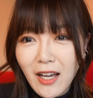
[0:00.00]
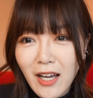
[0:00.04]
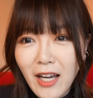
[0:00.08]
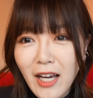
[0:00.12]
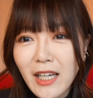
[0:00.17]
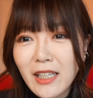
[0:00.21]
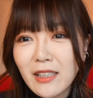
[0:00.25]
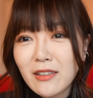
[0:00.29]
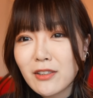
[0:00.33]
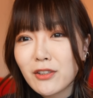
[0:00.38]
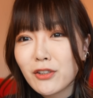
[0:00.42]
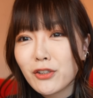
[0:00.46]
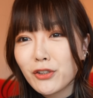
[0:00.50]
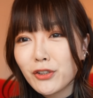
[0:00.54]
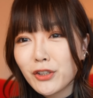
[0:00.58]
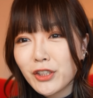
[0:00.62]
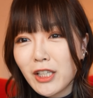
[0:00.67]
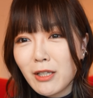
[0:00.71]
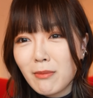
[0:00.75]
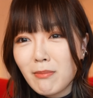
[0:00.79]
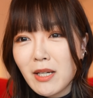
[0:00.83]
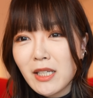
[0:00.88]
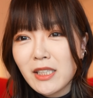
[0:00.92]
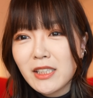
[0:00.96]
はい、続
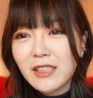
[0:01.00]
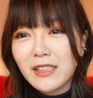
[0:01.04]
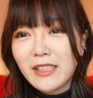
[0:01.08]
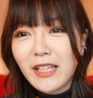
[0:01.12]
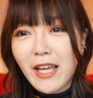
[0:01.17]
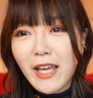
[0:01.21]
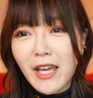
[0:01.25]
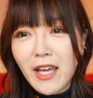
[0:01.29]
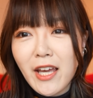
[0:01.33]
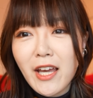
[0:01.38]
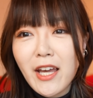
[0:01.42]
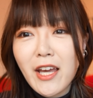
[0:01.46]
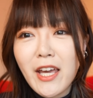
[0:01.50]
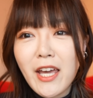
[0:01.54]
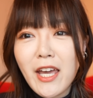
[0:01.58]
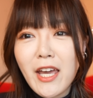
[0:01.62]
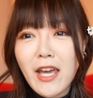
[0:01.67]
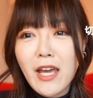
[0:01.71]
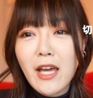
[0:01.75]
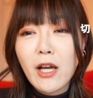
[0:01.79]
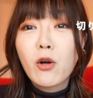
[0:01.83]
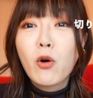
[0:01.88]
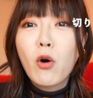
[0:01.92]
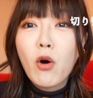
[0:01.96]
きまして、
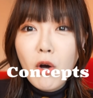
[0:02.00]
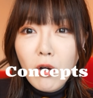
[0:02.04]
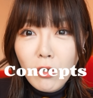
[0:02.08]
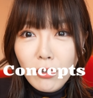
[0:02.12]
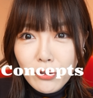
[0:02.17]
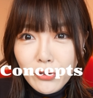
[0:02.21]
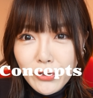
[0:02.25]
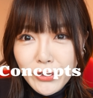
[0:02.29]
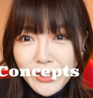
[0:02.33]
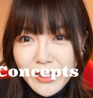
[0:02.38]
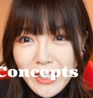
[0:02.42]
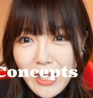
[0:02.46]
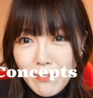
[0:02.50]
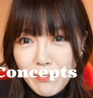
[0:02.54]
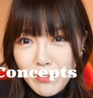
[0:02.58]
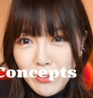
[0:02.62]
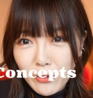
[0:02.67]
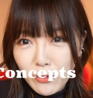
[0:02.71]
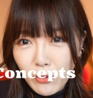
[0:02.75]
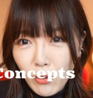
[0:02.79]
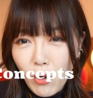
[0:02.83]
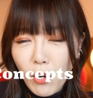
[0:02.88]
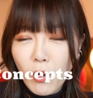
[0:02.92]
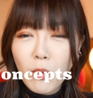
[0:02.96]
えー、コ
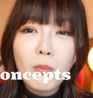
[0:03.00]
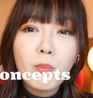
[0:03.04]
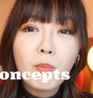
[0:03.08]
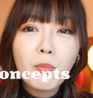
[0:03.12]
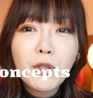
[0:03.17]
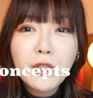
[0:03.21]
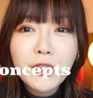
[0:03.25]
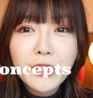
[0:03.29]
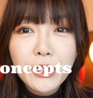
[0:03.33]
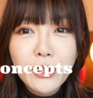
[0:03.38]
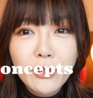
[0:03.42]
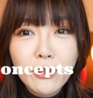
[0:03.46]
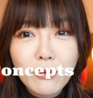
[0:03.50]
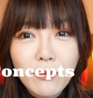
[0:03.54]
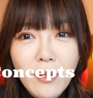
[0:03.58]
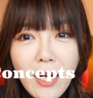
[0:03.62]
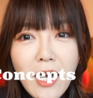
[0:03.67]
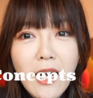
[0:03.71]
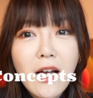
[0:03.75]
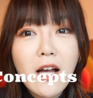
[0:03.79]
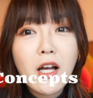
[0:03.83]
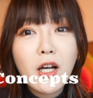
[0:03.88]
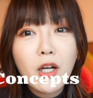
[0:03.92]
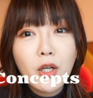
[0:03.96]
ンセプト、もしく
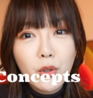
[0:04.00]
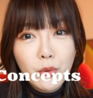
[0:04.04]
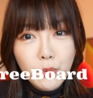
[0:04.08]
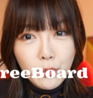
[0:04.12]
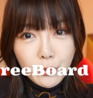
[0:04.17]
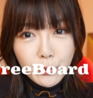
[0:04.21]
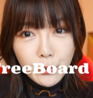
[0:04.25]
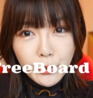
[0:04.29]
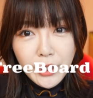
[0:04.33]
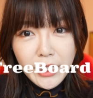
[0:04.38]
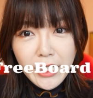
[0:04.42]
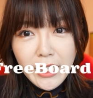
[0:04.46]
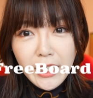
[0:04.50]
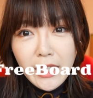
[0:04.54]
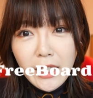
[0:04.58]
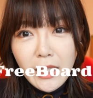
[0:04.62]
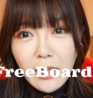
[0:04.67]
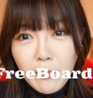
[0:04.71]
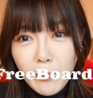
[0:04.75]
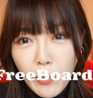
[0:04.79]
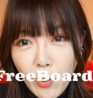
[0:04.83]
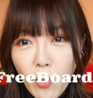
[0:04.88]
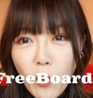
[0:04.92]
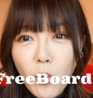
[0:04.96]
は
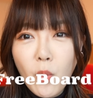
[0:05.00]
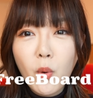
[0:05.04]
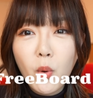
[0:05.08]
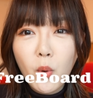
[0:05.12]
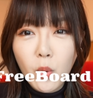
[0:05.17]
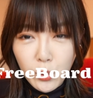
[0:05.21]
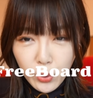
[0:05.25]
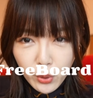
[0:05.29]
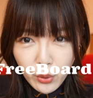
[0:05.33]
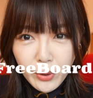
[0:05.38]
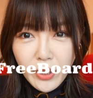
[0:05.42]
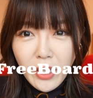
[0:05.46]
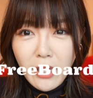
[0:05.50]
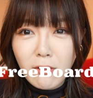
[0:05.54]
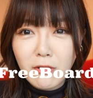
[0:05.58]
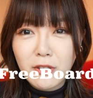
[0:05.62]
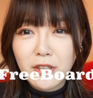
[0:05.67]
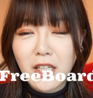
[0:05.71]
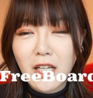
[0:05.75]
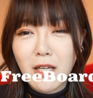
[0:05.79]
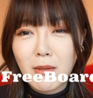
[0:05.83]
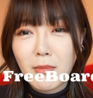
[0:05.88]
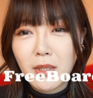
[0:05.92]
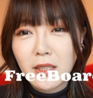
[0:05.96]
フリーボードでご
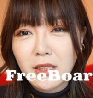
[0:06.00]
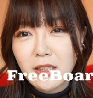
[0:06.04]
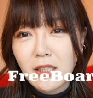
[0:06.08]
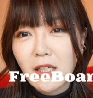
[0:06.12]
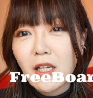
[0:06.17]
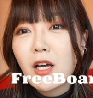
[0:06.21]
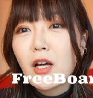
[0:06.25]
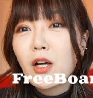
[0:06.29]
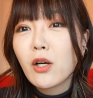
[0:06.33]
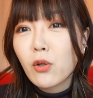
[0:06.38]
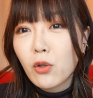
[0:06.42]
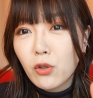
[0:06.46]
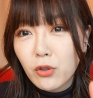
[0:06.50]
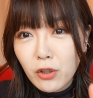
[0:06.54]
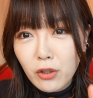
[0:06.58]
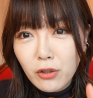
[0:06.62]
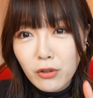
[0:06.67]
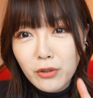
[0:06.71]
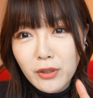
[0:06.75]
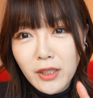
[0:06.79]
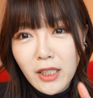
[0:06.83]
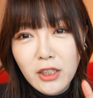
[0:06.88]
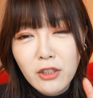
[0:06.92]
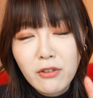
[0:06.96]
ざいます。この
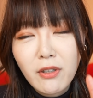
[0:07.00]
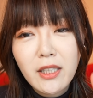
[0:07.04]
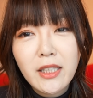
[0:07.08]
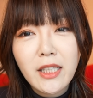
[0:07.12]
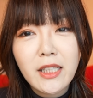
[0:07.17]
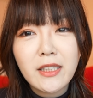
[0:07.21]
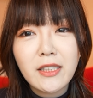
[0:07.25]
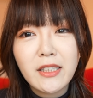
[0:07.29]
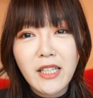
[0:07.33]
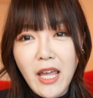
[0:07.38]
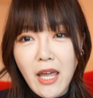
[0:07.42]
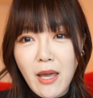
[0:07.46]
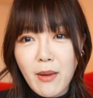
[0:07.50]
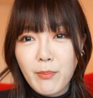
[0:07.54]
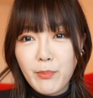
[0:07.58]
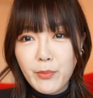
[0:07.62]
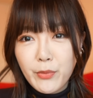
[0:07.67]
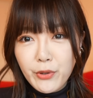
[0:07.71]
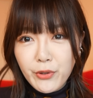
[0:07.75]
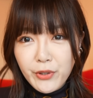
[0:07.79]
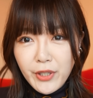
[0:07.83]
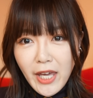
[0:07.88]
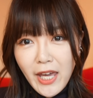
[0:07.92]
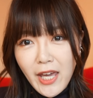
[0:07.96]
2つはですね、
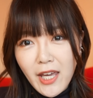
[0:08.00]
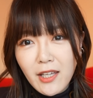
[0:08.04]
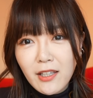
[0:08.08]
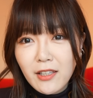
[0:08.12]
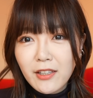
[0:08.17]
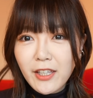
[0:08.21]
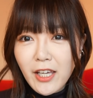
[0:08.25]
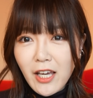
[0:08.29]
無限